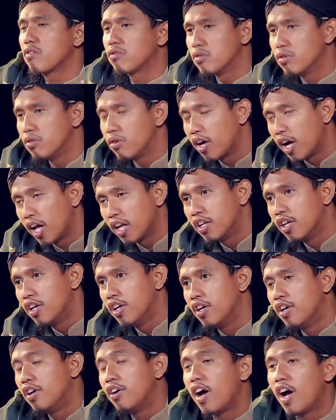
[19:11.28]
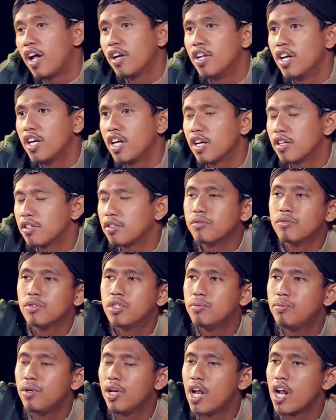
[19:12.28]
gitu kan ada yang
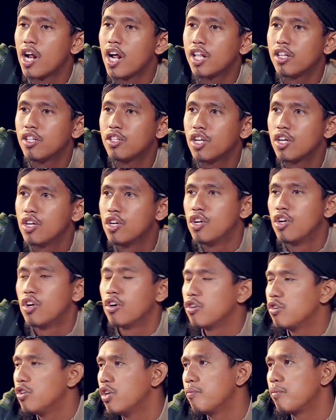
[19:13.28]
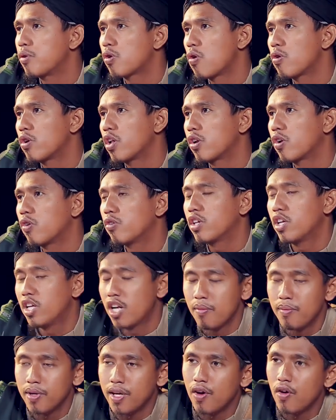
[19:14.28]
dibilang katanya dia meronta-ronta
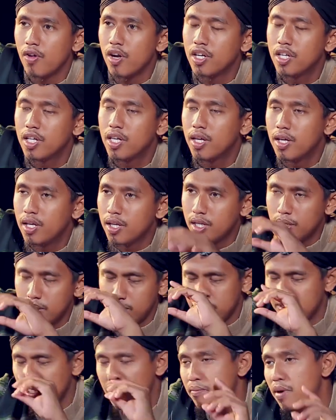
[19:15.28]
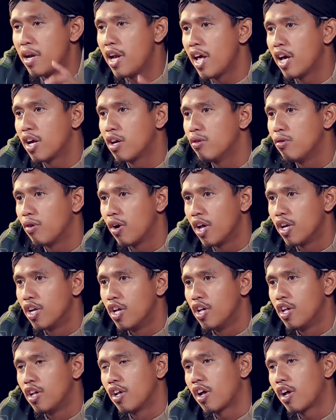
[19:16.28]
namanya kayak orang di sembelih gitu kan